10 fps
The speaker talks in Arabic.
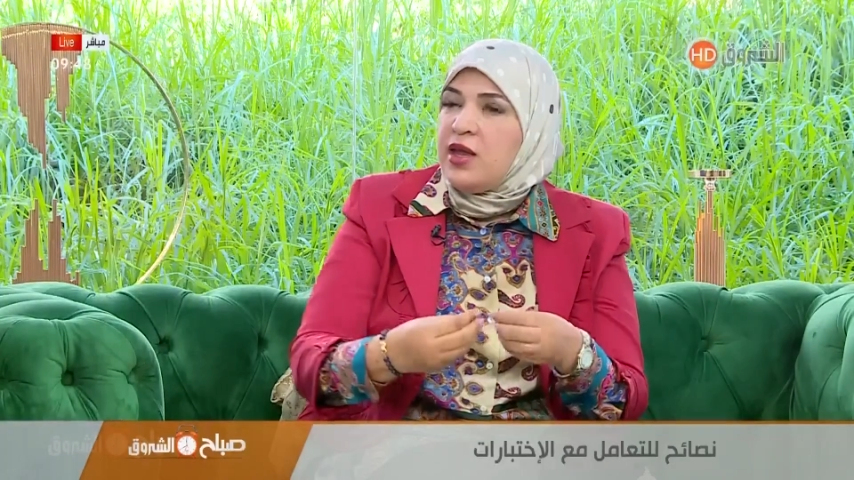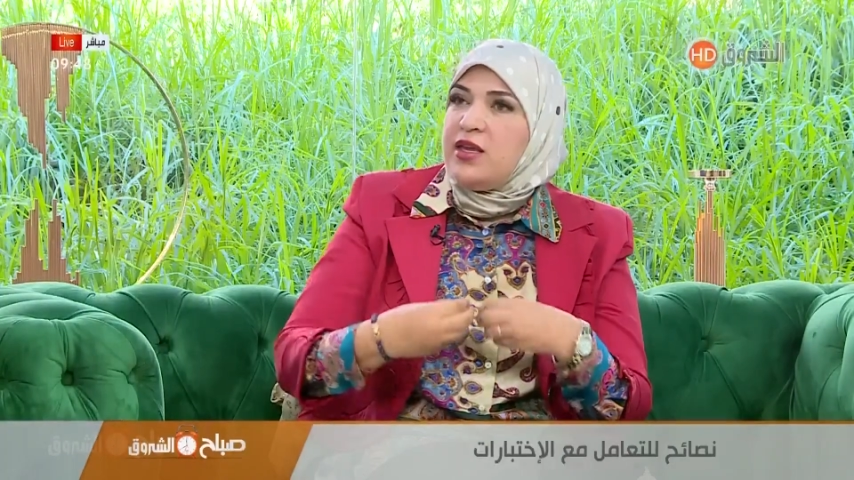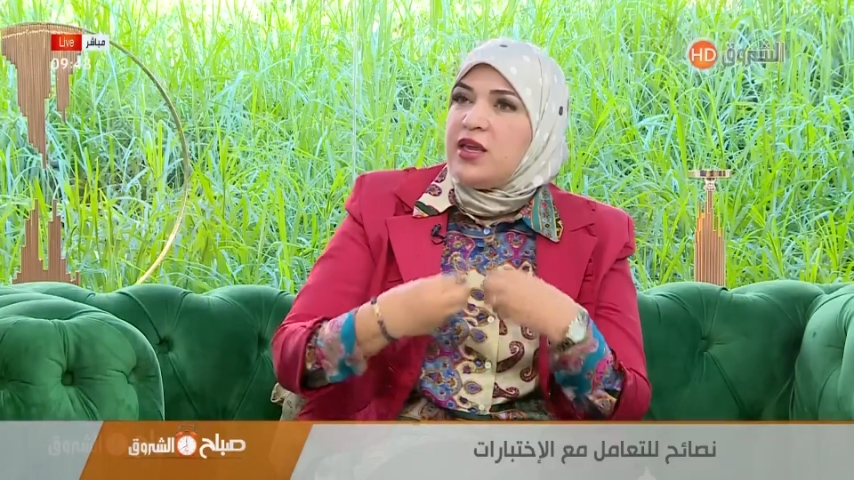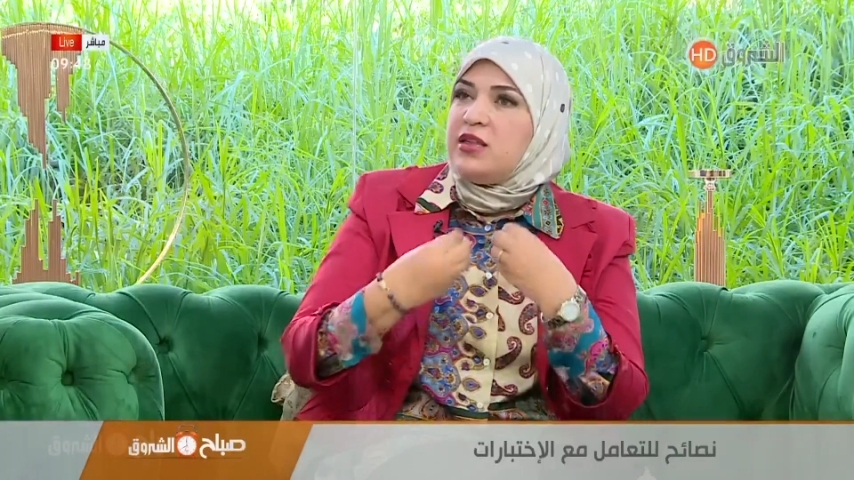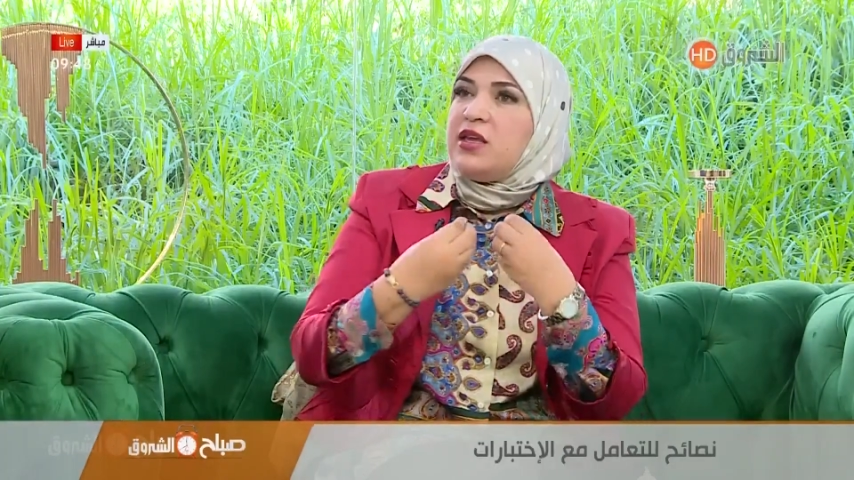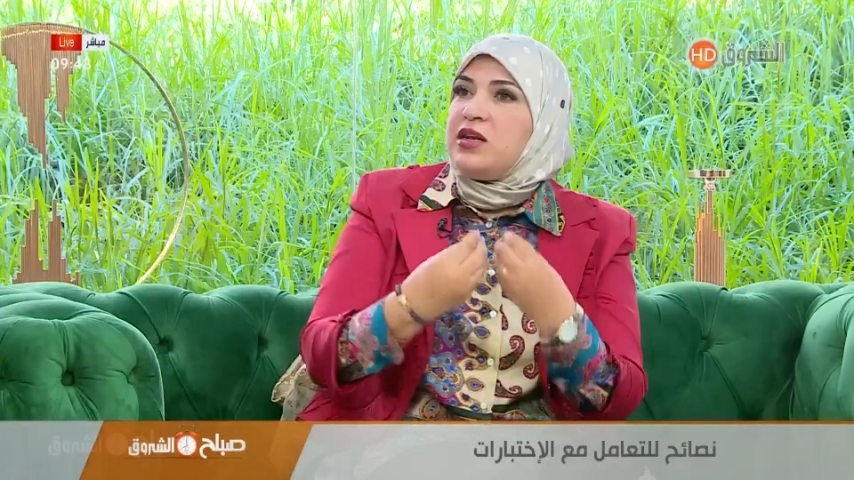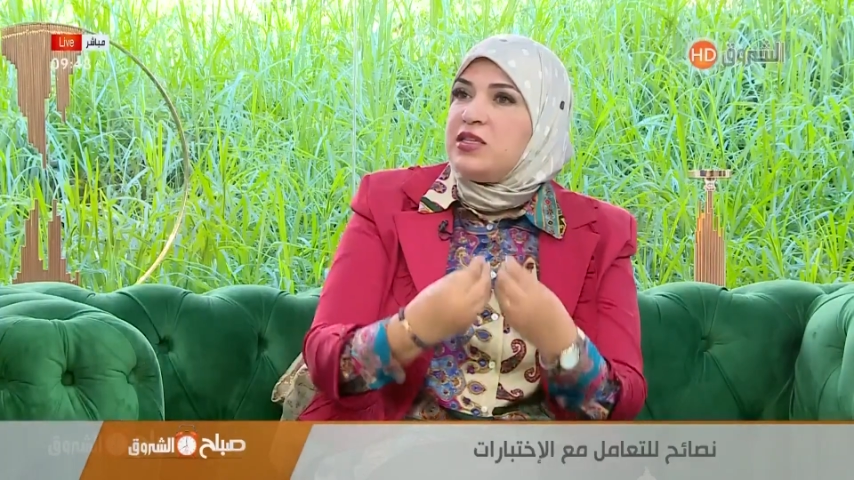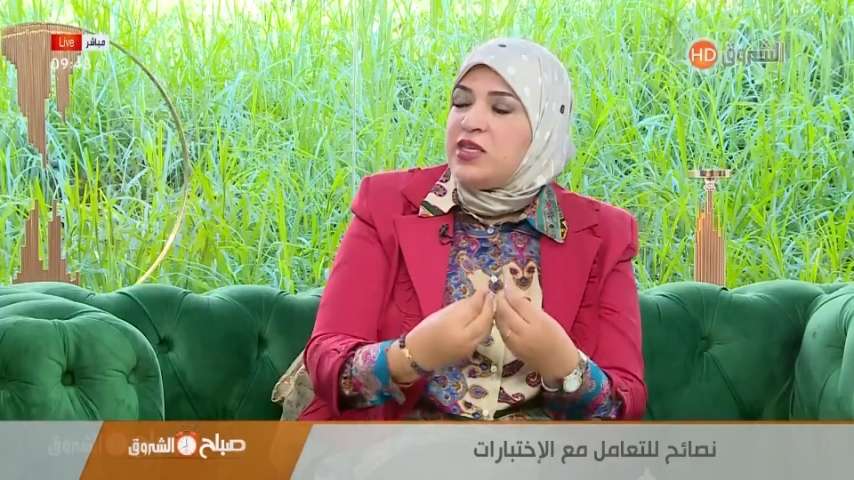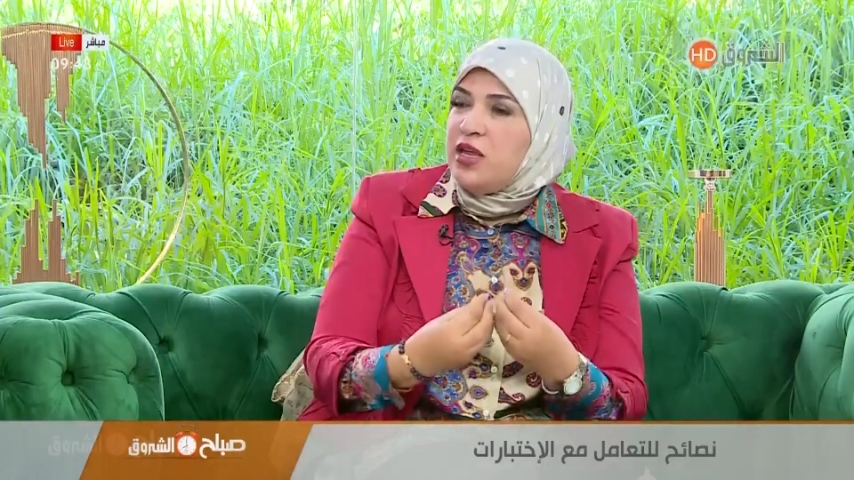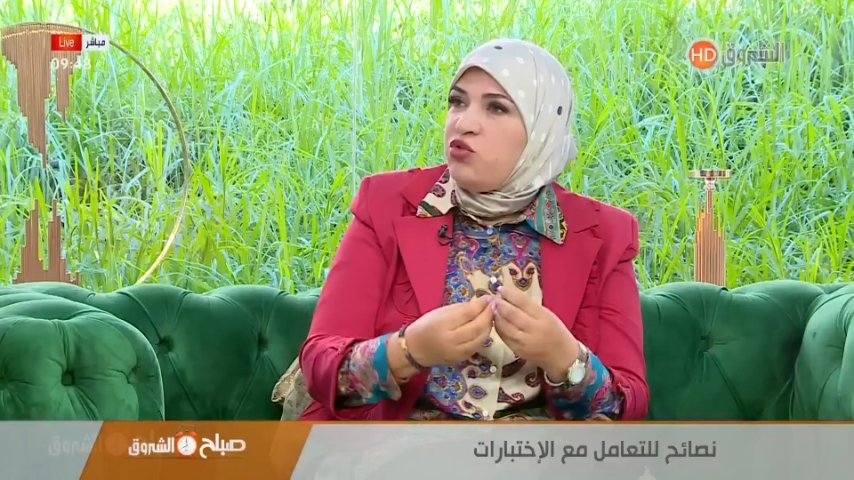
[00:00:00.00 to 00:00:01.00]
يقدر
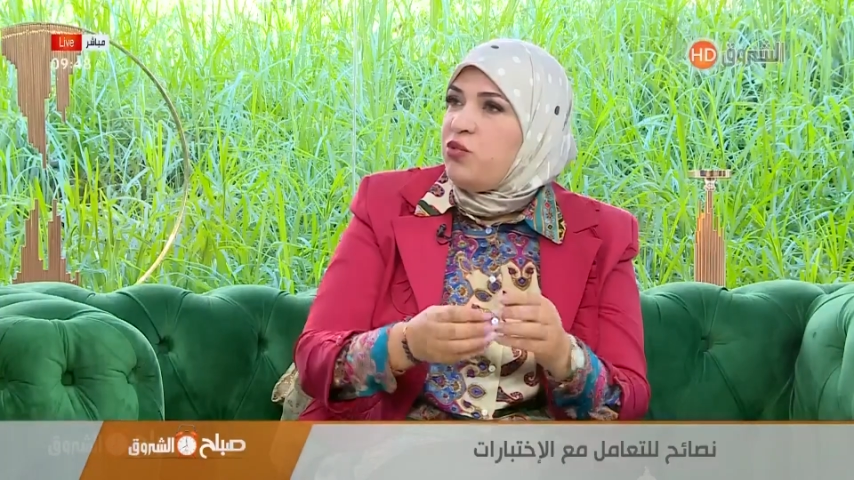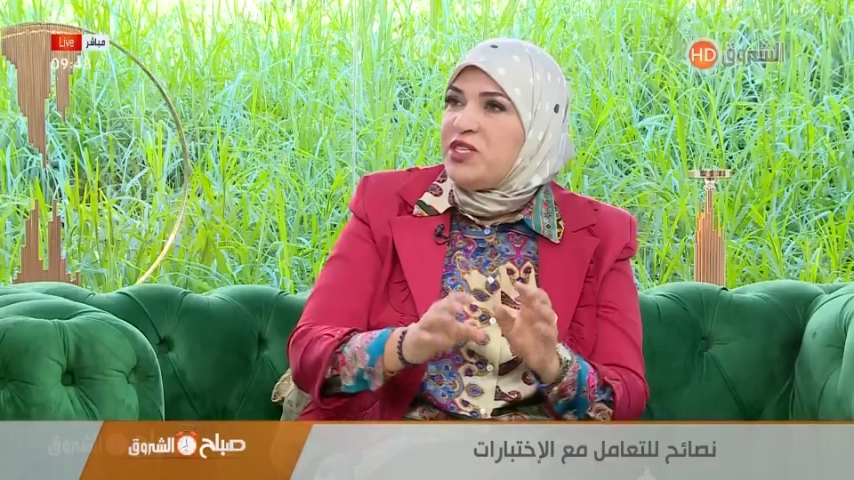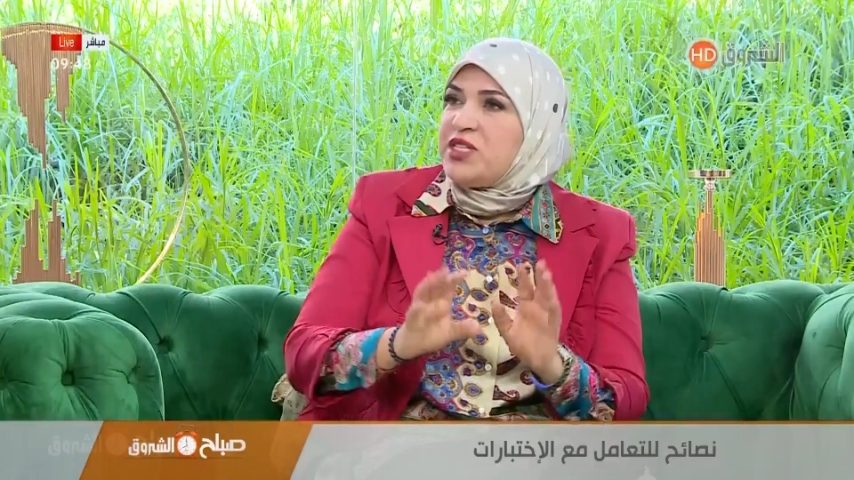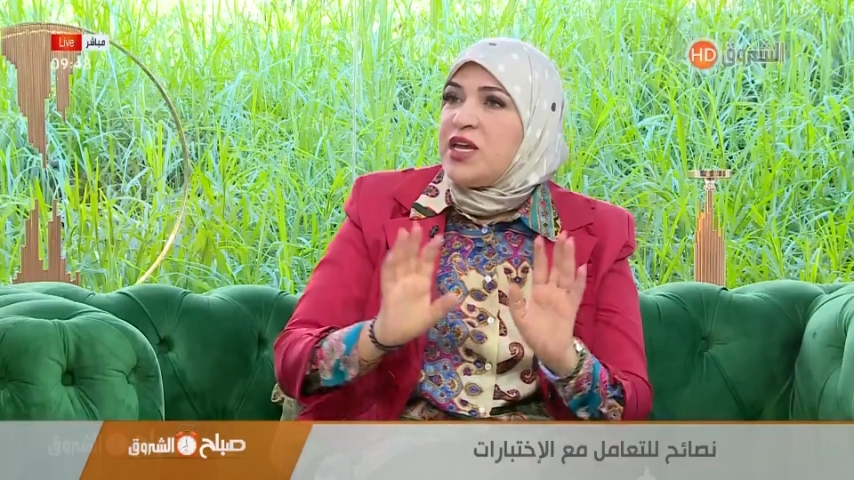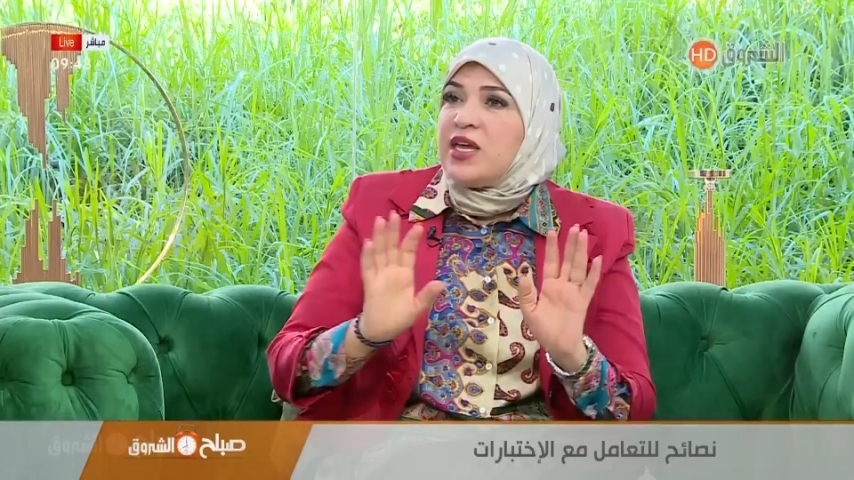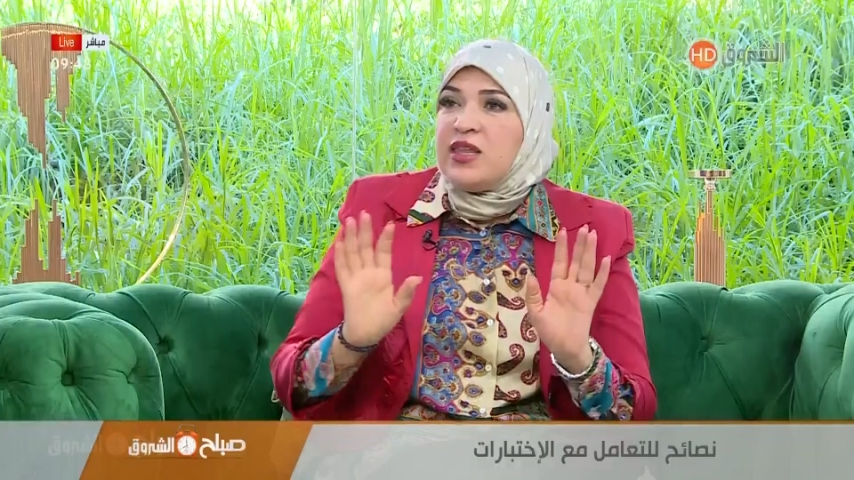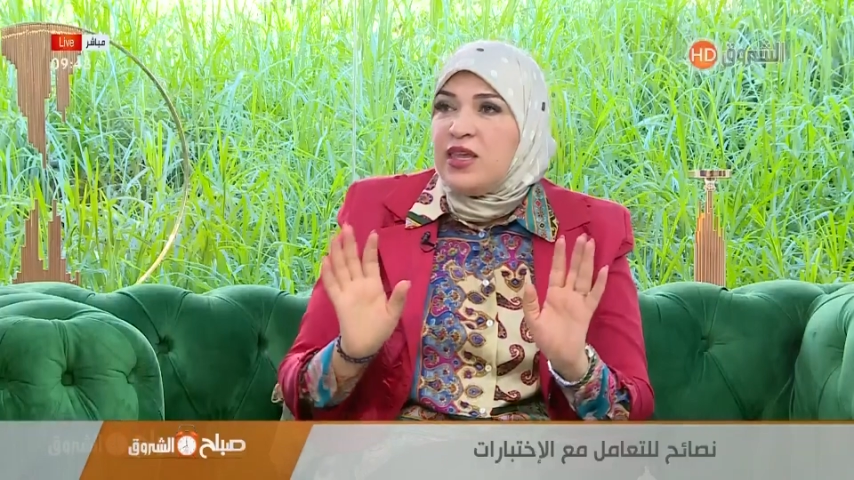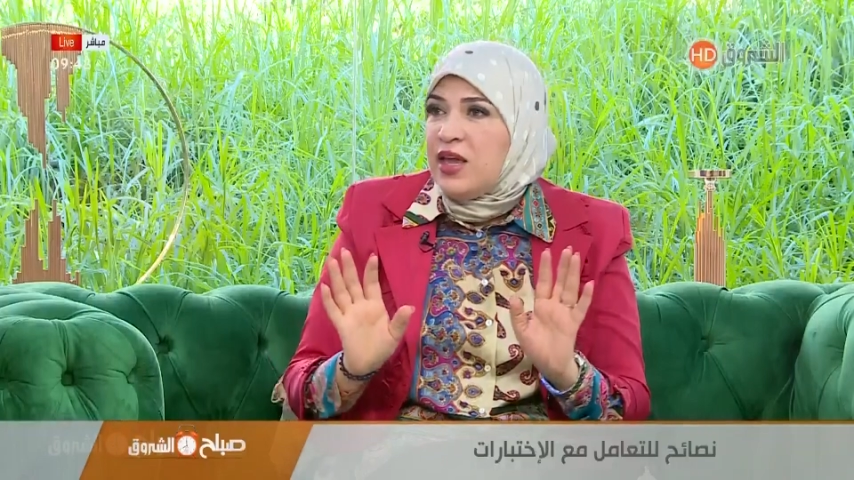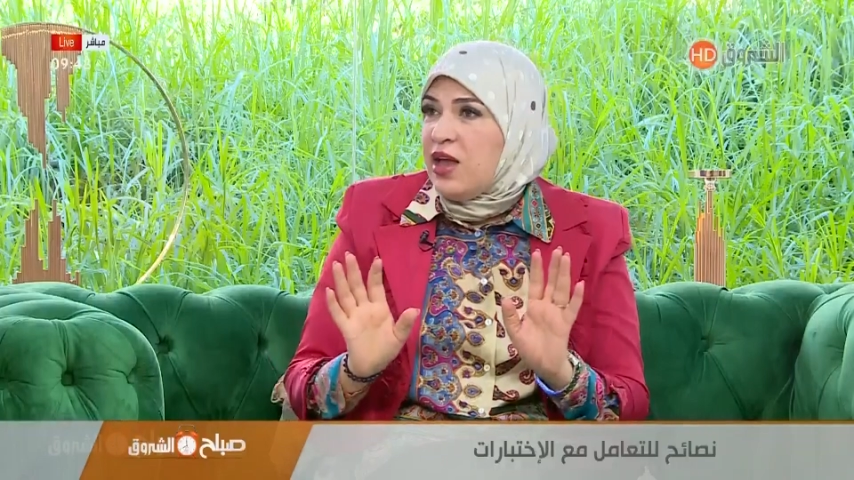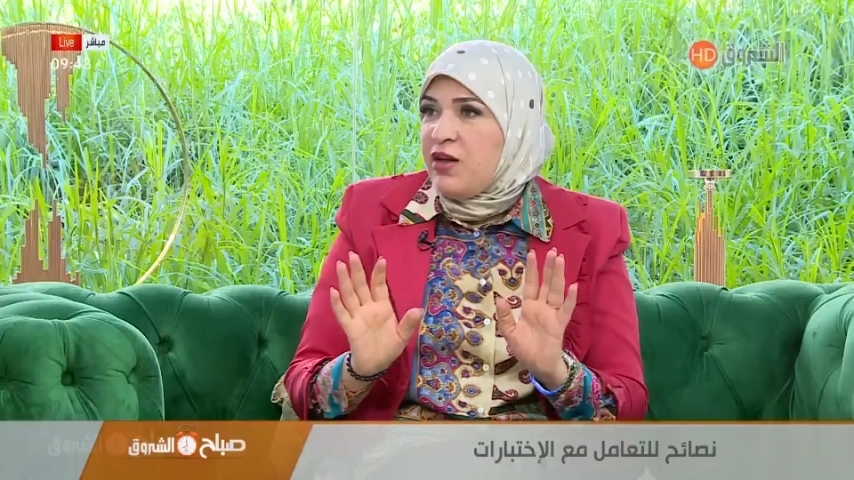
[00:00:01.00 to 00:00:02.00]
يساعده بتقنية